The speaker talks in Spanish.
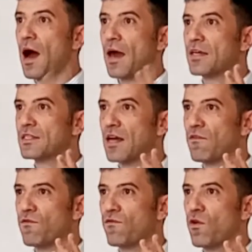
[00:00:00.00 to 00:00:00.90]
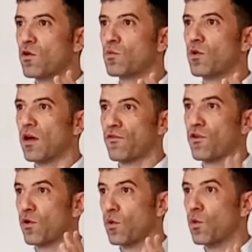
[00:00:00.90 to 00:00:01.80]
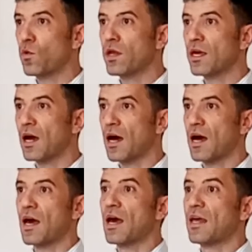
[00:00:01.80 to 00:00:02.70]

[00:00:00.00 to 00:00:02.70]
a esta formulación única